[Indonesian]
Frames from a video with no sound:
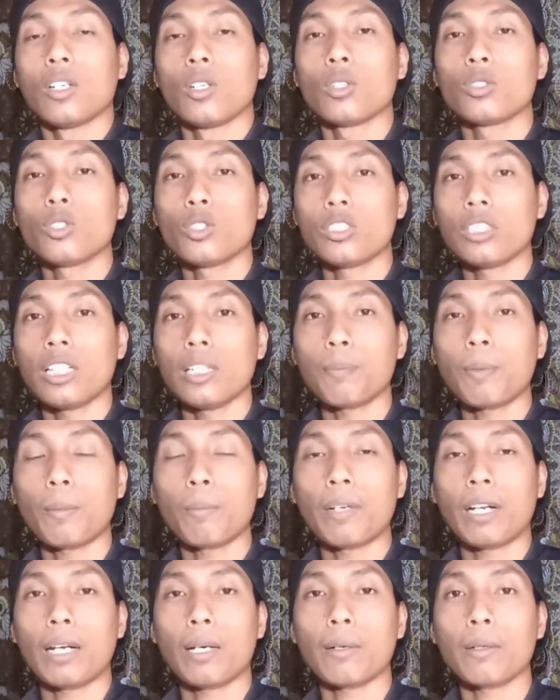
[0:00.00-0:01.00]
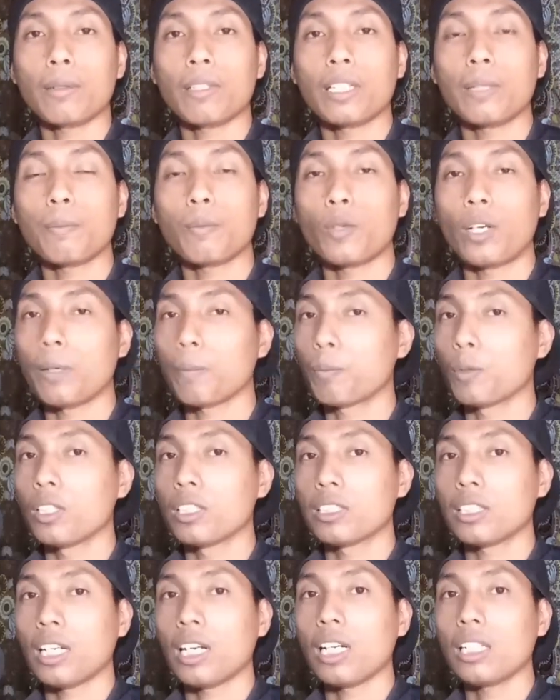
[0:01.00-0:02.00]
Khususnya pemenang giveaway
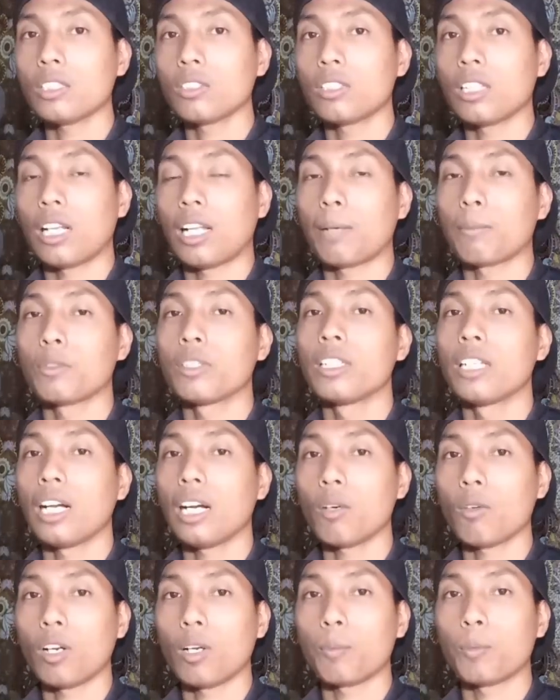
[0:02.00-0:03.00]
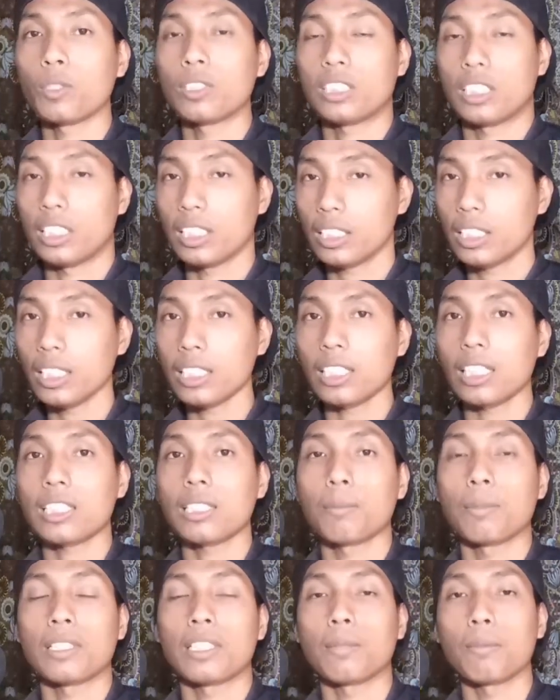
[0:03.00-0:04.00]
pulsa juga Alhamdulillah walaupun sedikit
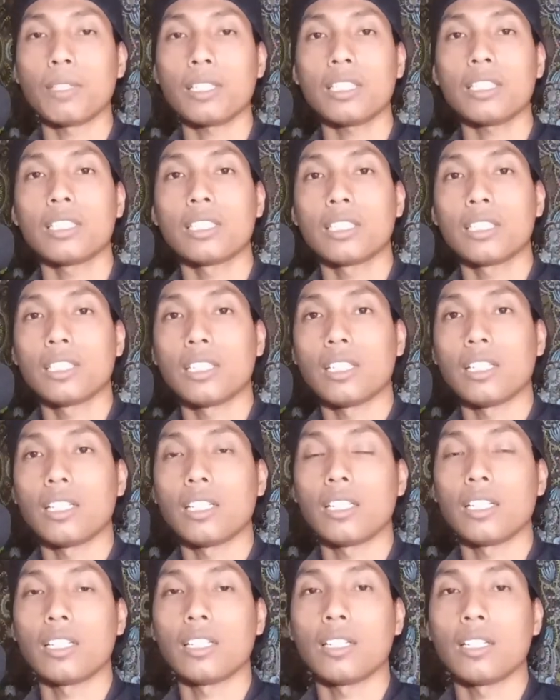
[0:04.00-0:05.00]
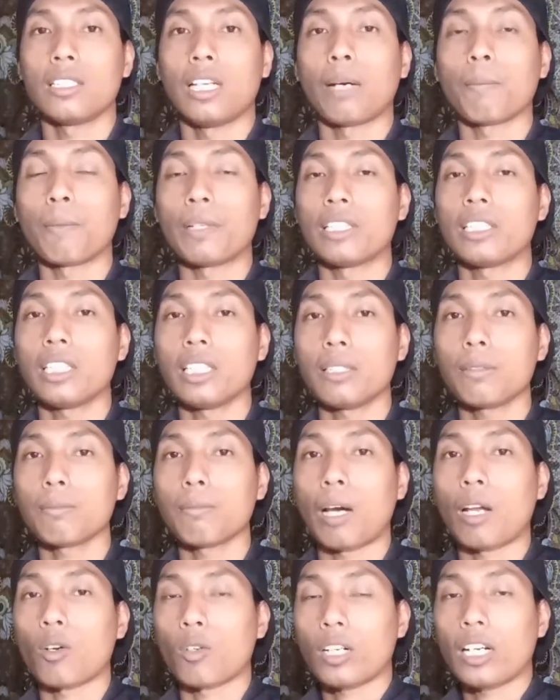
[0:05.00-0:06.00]
ya teman-teman uh, Yang
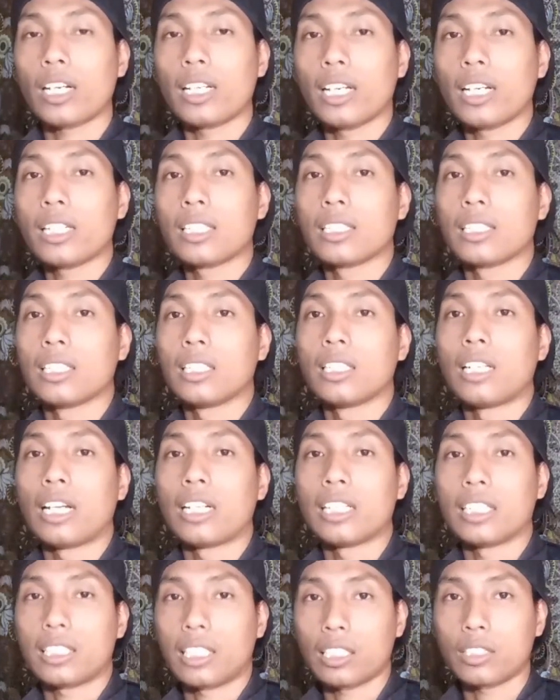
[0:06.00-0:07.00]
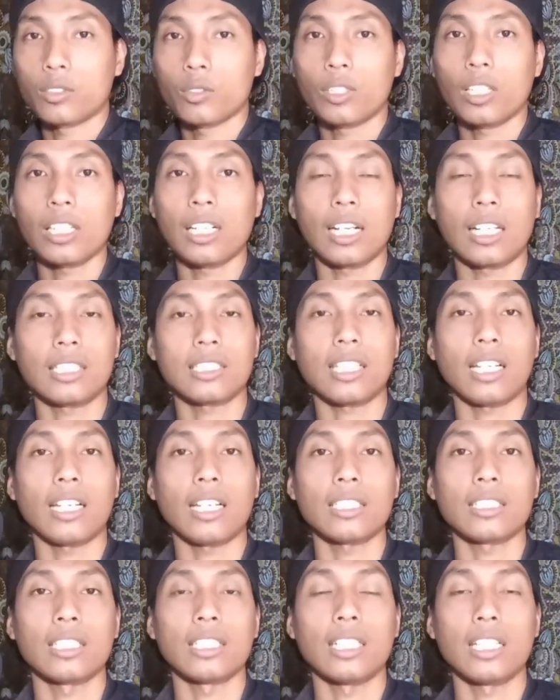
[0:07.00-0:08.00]
penting barokah ya uh, dan ikhlas juga dari
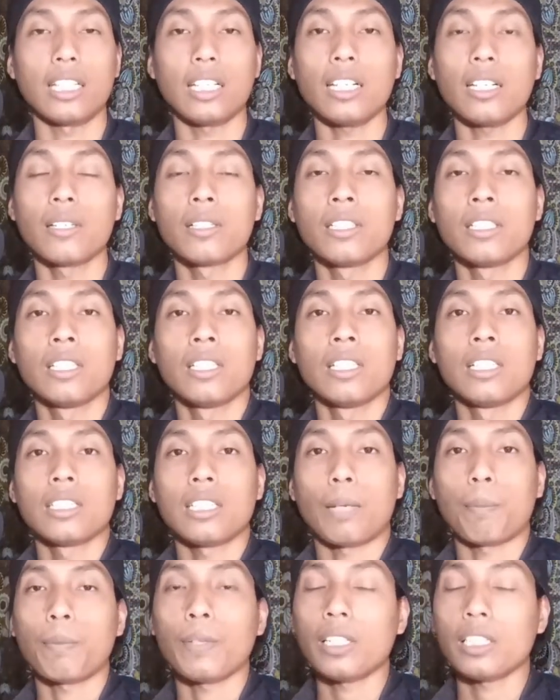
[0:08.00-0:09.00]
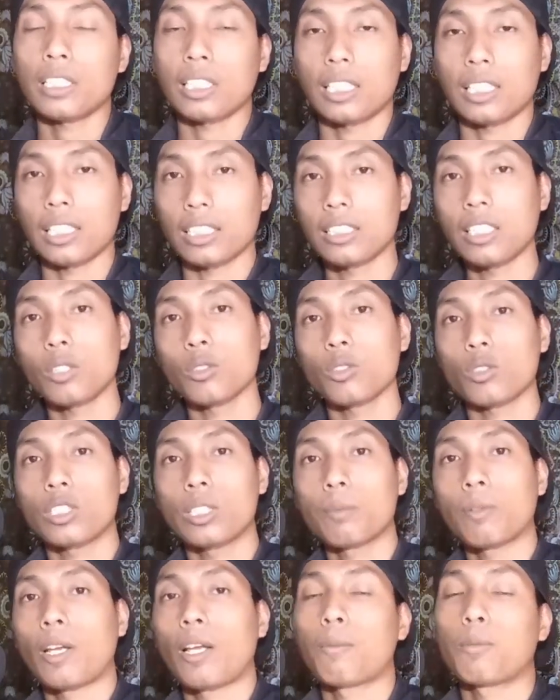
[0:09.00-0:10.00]
saya sendiri tapi tenang saja untuk
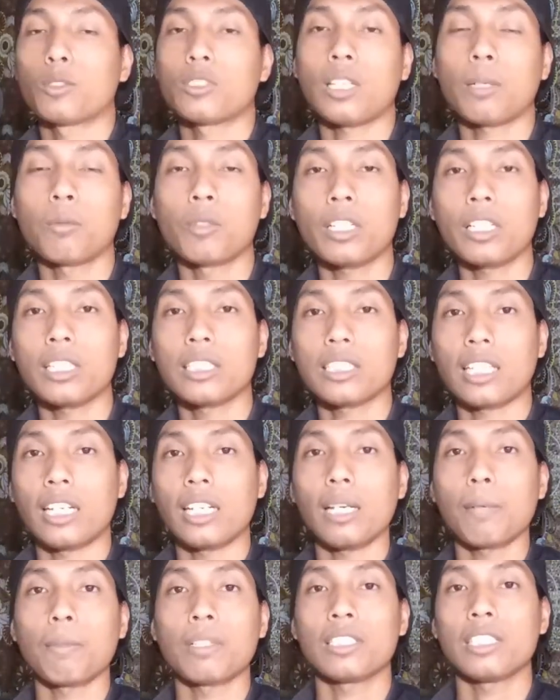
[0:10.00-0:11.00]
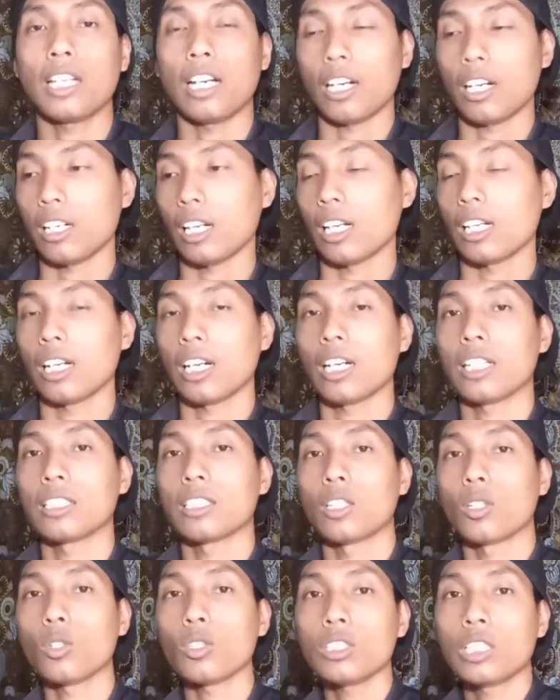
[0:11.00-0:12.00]
giveaway pulsa mungkin saya masih akan adakan
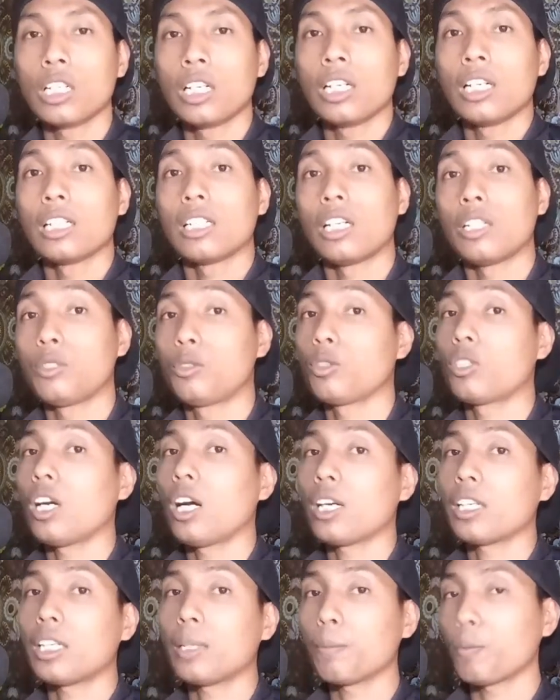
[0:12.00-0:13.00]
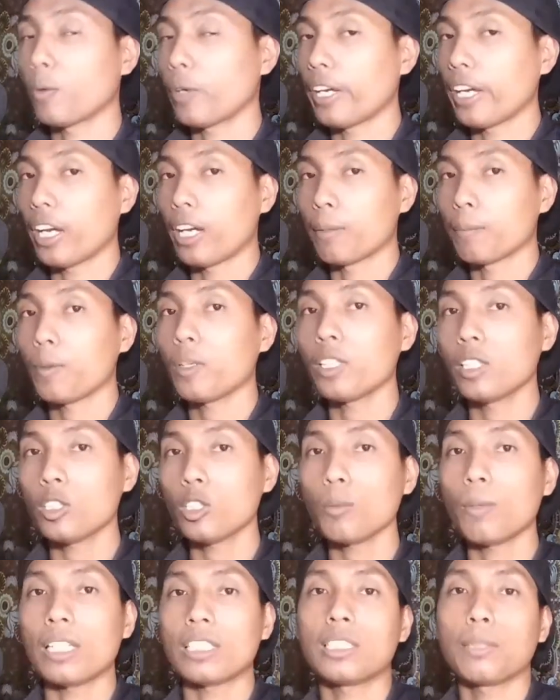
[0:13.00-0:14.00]
terus dan juga giveaway handphone
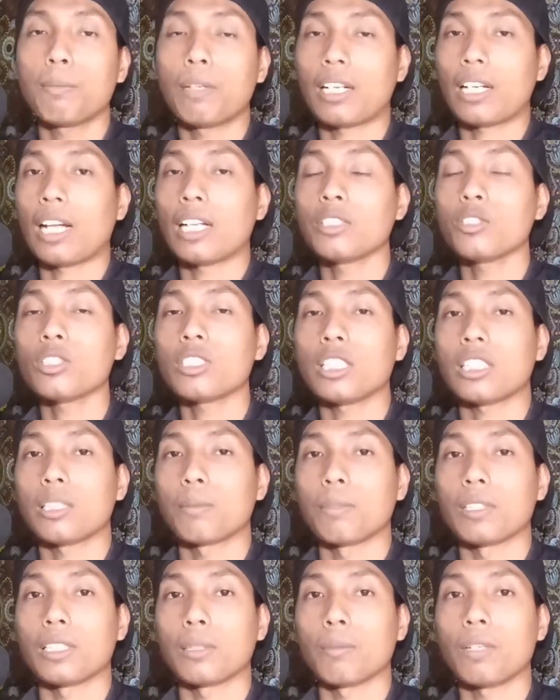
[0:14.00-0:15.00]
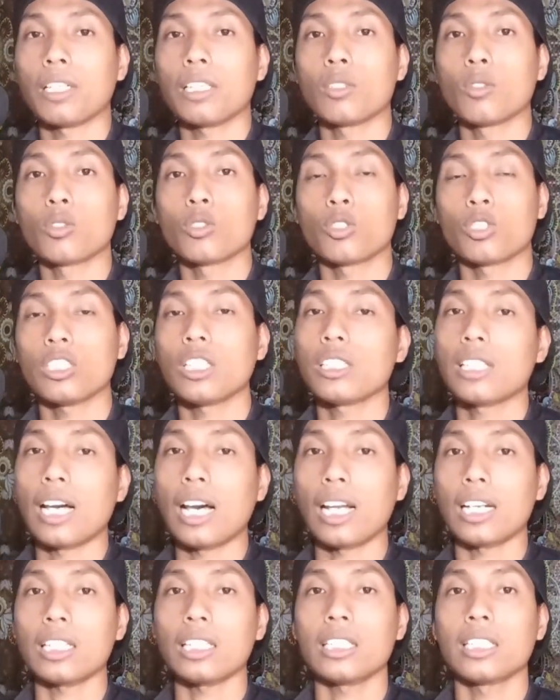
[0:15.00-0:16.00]
itu masih berlanjut ya teman-teman khususnya
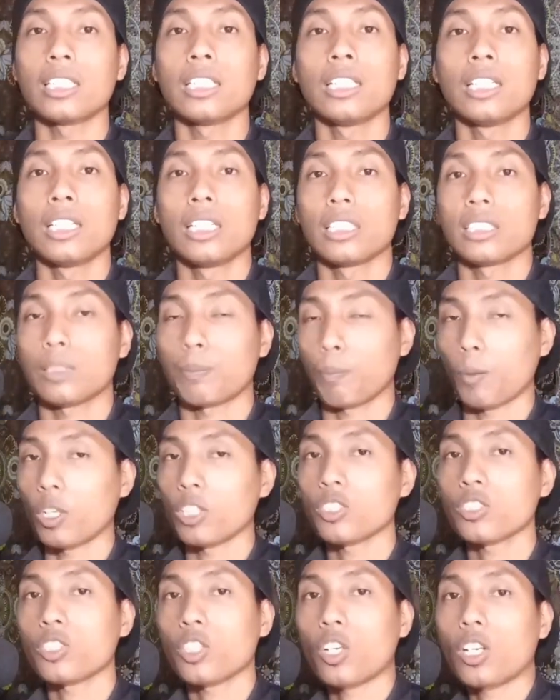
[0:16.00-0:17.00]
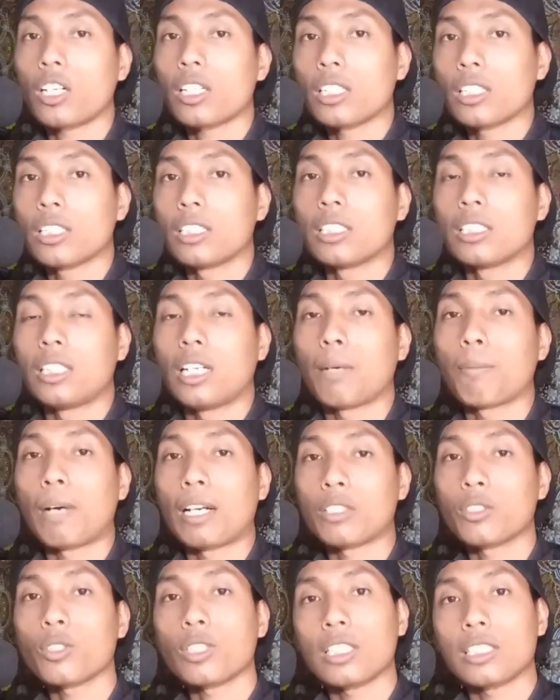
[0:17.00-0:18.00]
dari sponsor yang
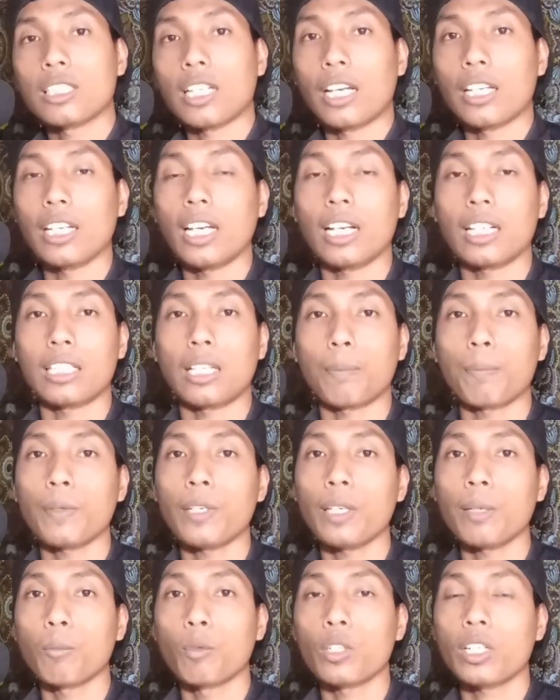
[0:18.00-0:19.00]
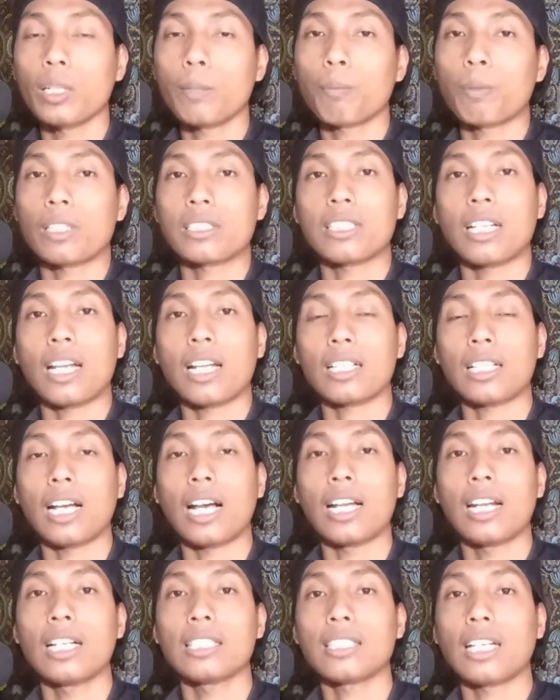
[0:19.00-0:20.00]
masuk ke saya. Tapi mungkin persyarat
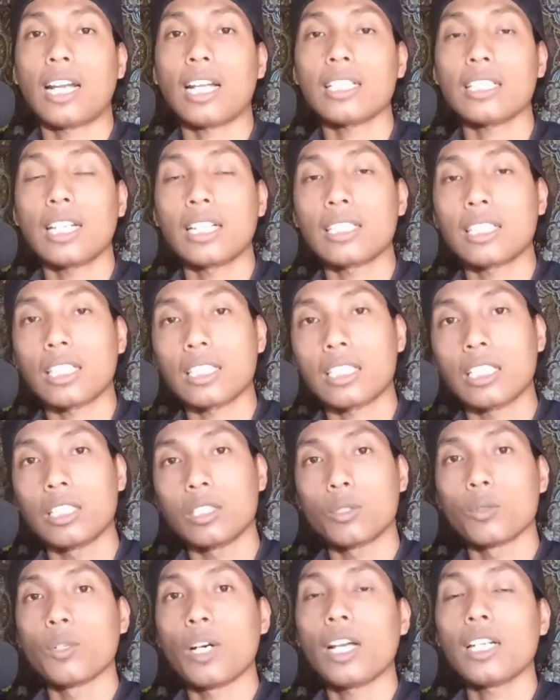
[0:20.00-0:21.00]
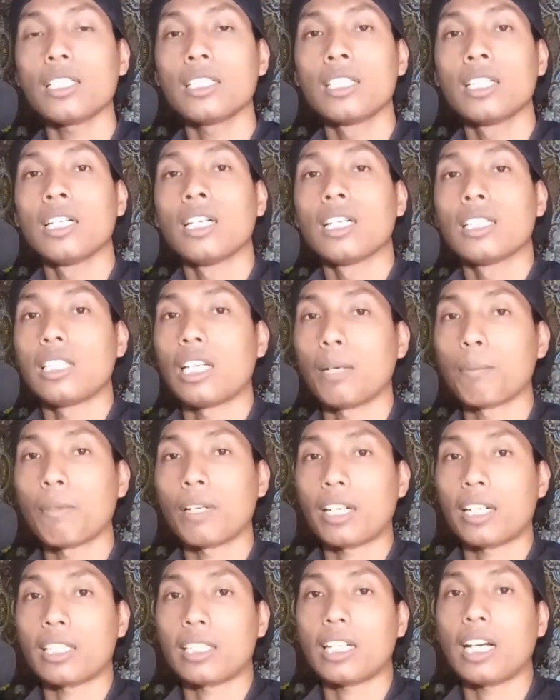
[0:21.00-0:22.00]
ada syarat dan ketentuan yang
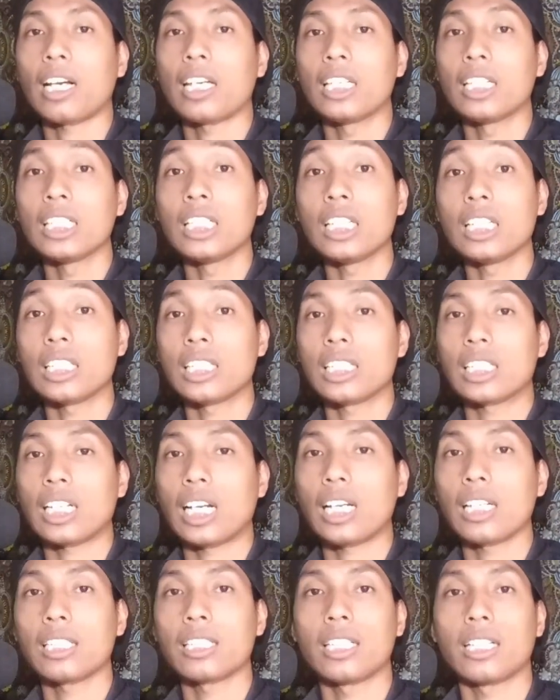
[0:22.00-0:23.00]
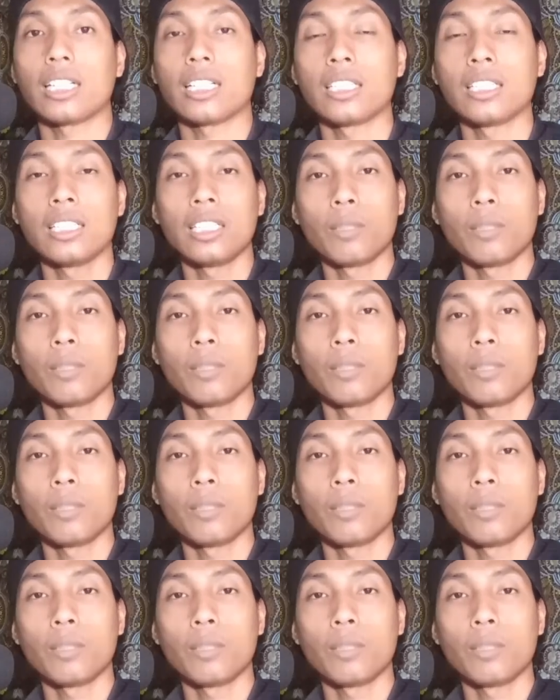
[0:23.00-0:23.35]
mereka inginkan ya.